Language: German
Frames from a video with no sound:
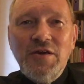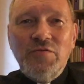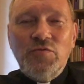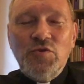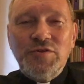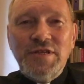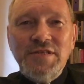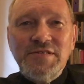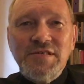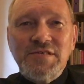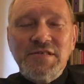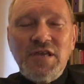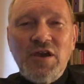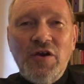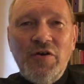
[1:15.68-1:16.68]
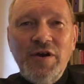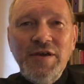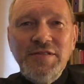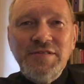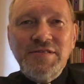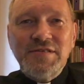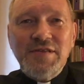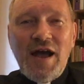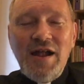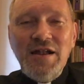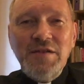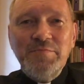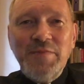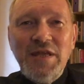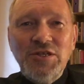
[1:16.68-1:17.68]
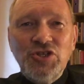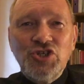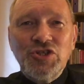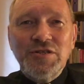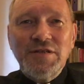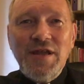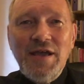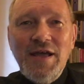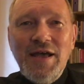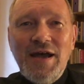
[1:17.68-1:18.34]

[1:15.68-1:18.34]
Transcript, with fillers: wo dieses Kreuz allen Menschen